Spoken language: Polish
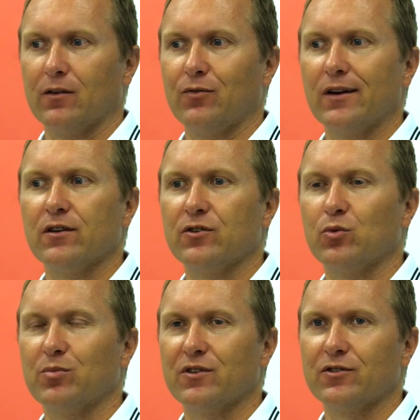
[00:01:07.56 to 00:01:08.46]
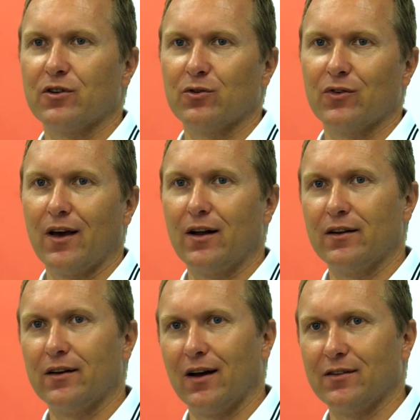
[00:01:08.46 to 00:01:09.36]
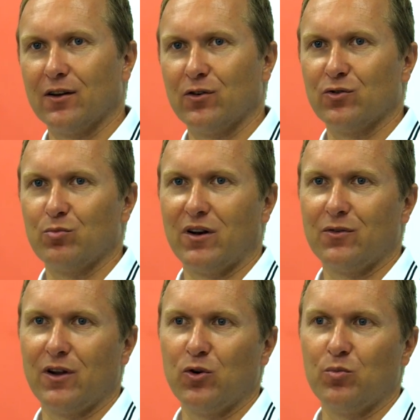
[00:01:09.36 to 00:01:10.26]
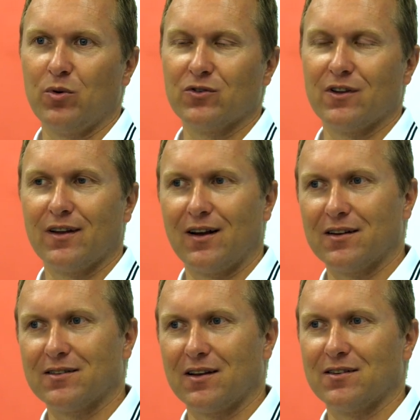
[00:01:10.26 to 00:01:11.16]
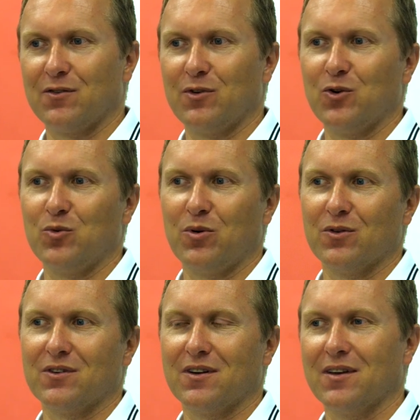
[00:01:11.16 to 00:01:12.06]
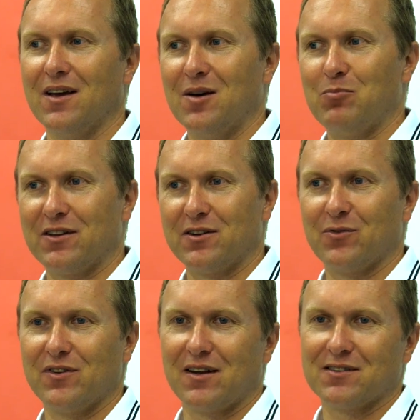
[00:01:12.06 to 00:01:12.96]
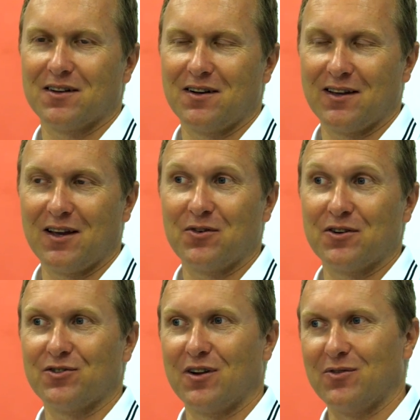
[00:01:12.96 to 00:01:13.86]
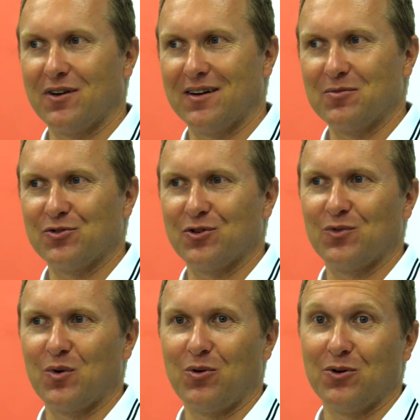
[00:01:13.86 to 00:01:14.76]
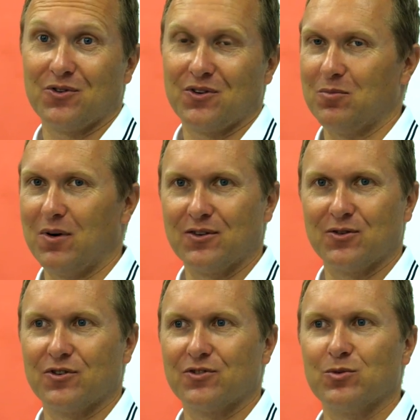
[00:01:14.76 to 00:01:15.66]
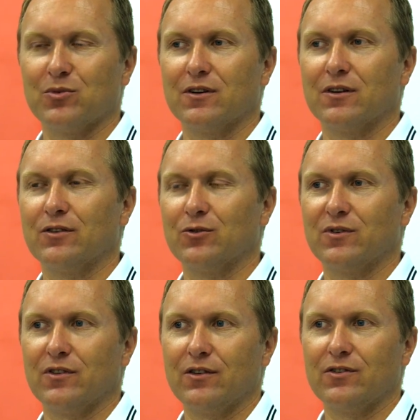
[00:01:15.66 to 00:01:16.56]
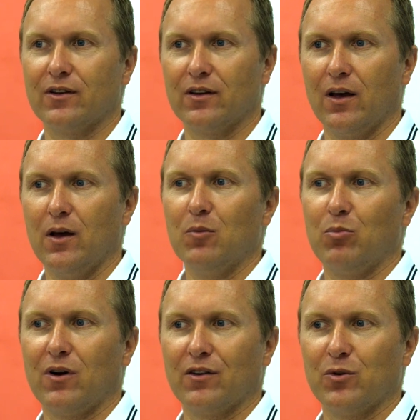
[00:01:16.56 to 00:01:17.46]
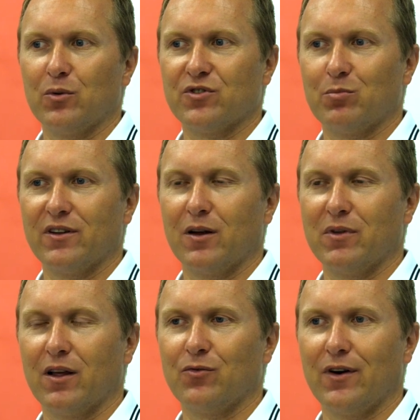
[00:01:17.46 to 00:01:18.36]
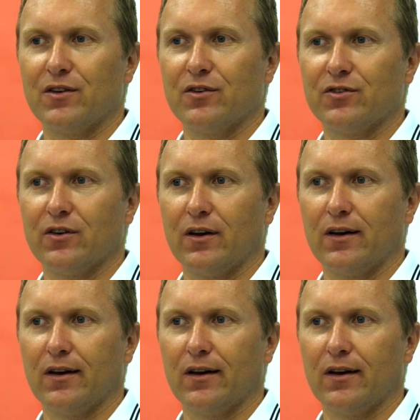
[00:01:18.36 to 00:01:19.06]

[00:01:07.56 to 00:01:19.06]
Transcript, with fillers: Fajnie ci chłopcy się rozwijali. Antek Kozubal w Lechu Poznań, Aleks Gazda w Lechu Poznań, Patryk Winiarski Legia Warszawa, Mistrzostwo Polski. Bardzo cieszą te sukcesy i pokazują, że Beniaminek fajnie się